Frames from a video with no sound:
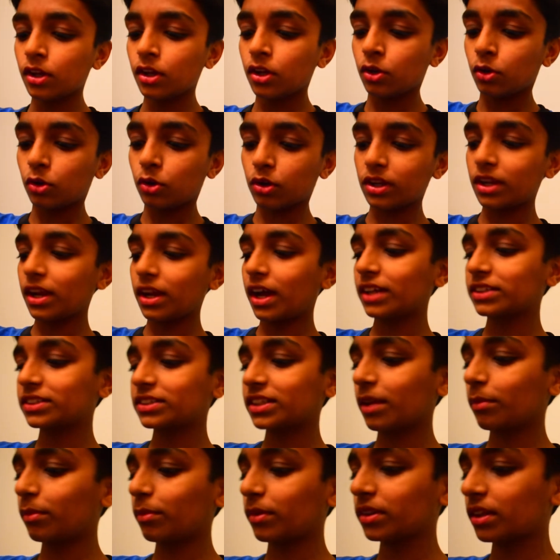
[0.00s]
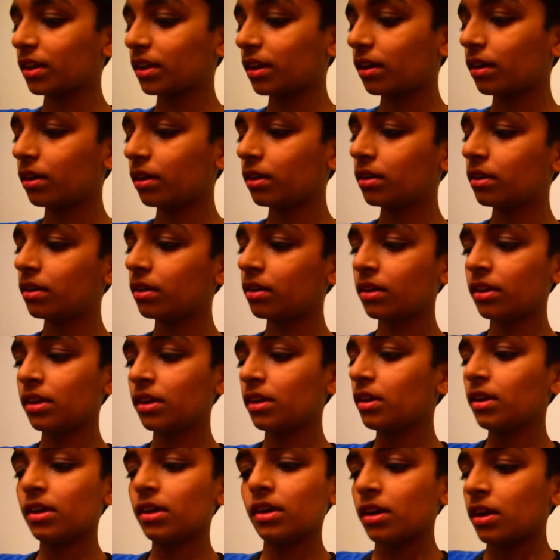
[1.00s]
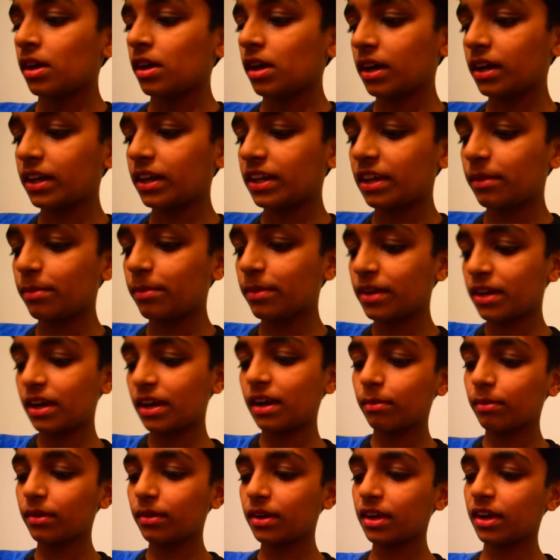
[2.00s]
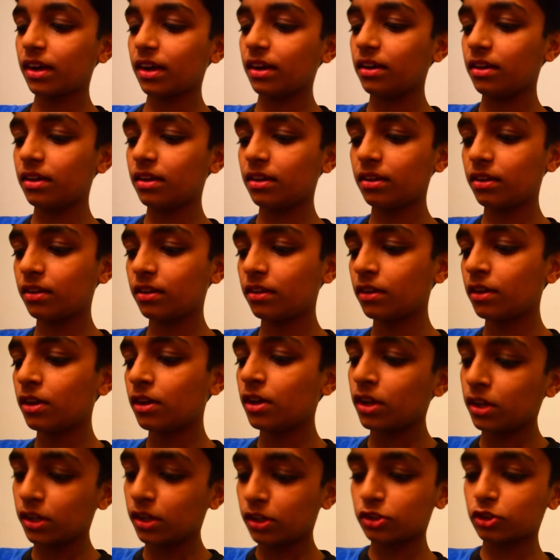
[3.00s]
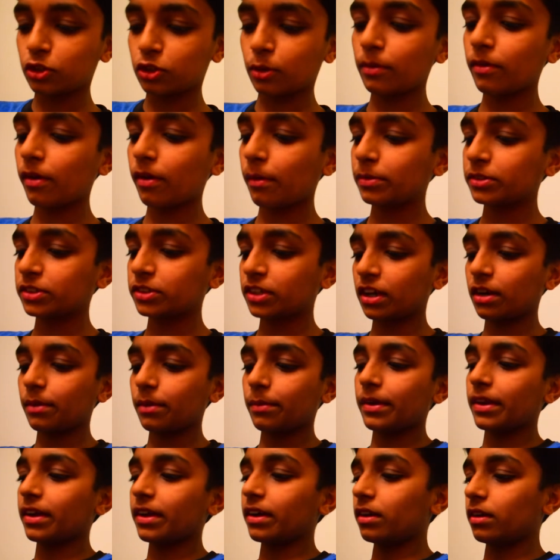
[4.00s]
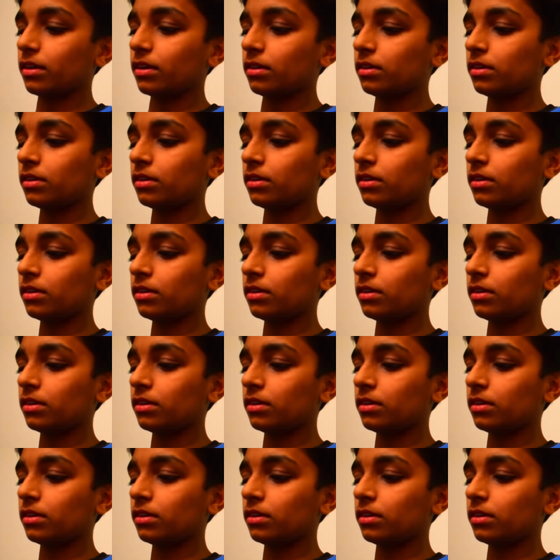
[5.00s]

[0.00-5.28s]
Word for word: क्योंकि लास्ट टाइम की तरह अगर ये भी ख़राब निकला इसको भी वापस करना पड़ेगा